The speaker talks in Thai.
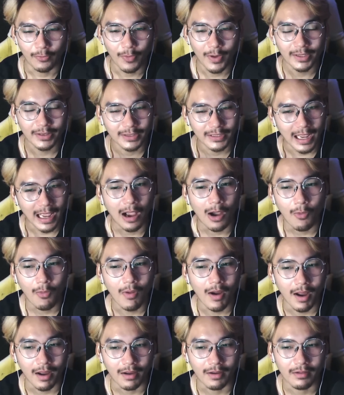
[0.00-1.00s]
ว่าเขา
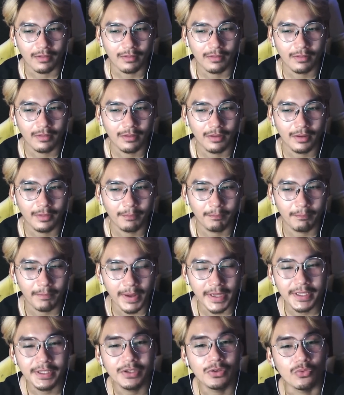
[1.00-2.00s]
อะ ไป
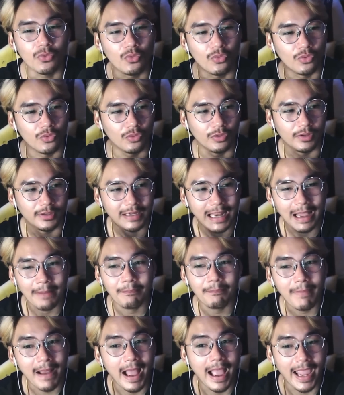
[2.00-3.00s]
อยู่ณ
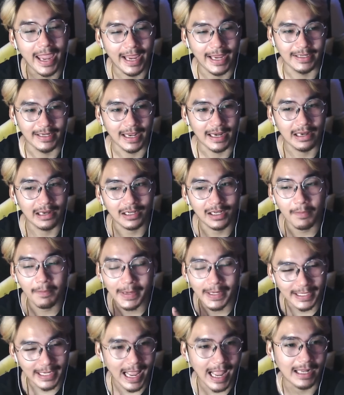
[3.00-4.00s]
ป่าแห่งนั้นแล้วก็ไป
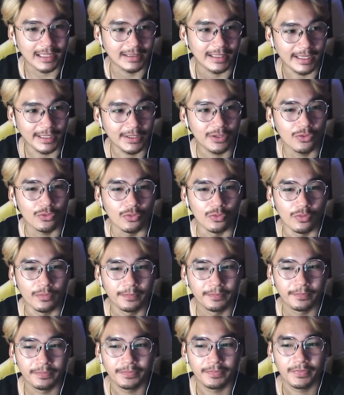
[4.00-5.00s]
กางเต็นท์อยู่
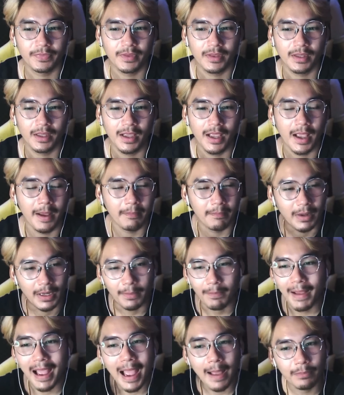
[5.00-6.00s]
เหมือน
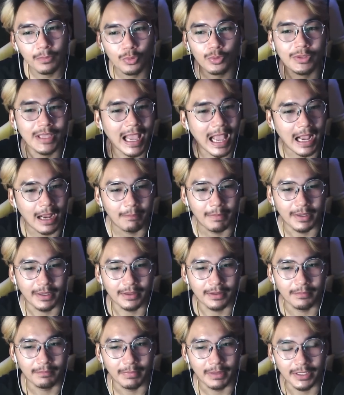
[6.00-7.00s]
ภาพทุกอย่างมัน
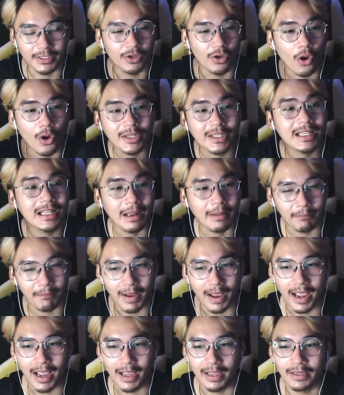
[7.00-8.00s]
มันย้อนกลับ
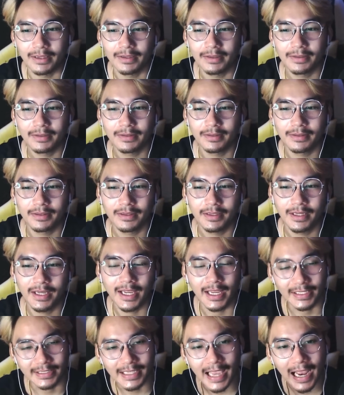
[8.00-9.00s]
มาเห
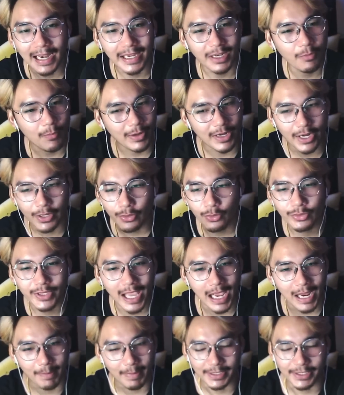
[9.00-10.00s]
ตุการณ์ในวันนั้นทุกอ
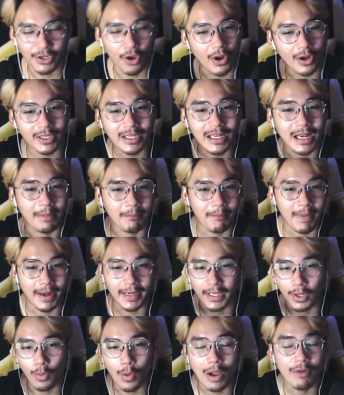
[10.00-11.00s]
ย่างมันย้อนกลับมาใน
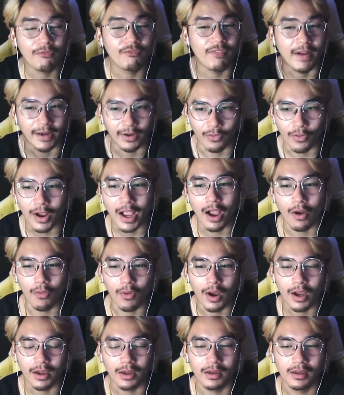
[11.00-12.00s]
ความฝันของเขาอะ